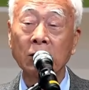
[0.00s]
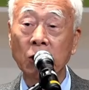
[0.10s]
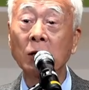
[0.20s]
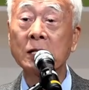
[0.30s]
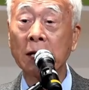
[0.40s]

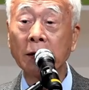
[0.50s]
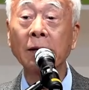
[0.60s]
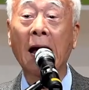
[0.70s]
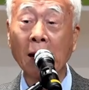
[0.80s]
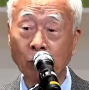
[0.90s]

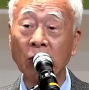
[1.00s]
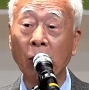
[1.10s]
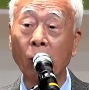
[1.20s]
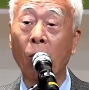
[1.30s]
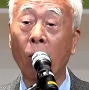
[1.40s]
절차는
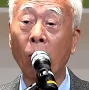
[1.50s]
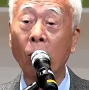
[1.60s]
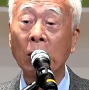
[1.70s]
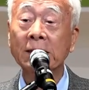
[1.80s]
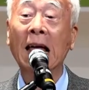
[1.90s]

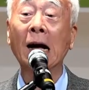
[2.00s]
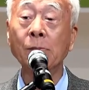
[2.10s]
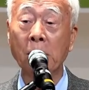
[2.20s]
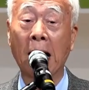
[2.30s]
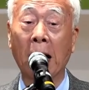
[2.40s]
학문이고
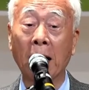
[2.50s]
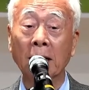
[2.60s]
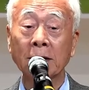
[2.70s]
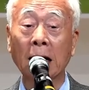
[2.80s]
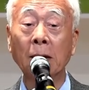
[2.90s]
탕마
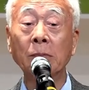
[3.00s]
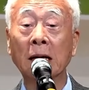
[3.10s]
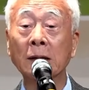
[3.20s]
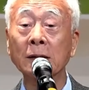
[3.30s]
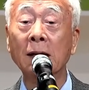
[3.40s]

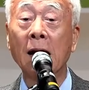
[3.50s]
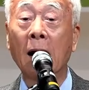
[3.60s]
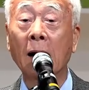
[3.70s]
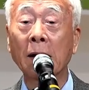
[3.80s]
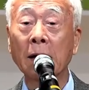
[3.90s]
탁마는
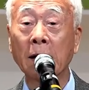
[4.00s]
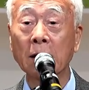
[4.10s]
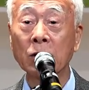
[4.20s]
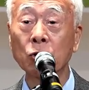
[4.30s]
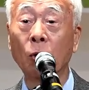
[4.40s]
아까
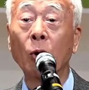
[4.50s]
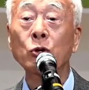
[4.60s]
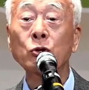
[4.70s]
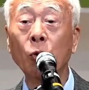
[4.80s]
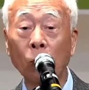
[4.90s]
얘기했죠
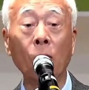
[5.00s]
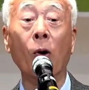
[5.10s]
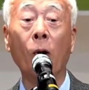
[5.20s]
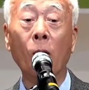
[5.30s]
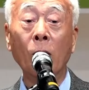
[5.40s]

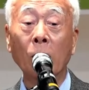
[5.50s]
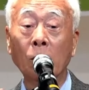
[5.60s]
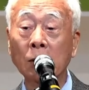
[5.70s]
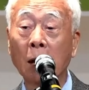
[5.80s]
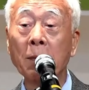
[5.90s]
쪼고
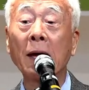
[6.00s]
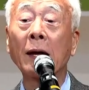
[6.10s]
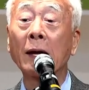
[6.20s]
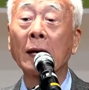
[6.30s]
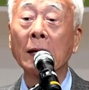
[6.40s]
그
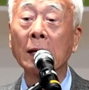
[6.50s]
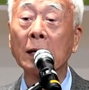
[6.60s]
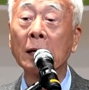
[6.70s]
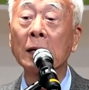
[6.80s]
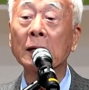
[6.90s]
다음에
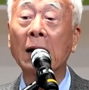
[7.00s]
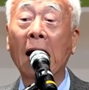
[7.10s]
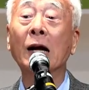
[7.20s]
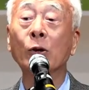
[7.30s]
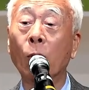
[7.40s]
이
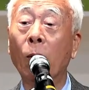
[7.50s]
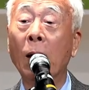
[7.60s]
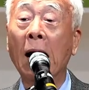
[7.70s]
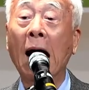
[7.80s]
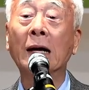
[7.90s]

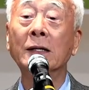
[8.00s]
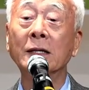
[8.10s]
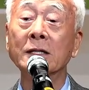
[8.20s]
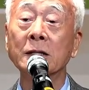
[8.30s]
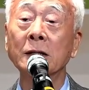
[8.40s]
가리고 하는
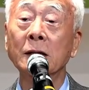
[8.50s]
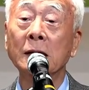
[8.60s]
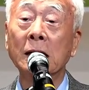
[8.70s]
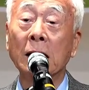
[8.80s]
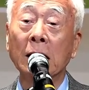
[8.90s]
것은
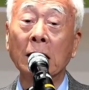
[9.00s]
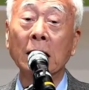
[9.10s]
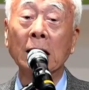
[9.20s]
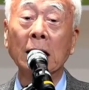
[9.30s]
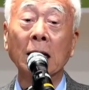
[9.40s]

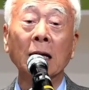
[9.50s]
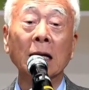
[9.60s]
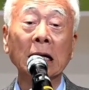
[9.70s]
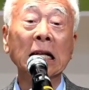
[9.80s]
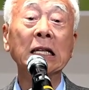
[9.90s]
이
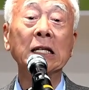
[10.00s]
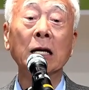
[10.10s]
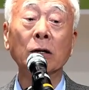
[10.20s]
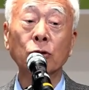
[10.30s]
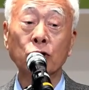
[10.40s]

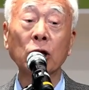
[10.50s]
인격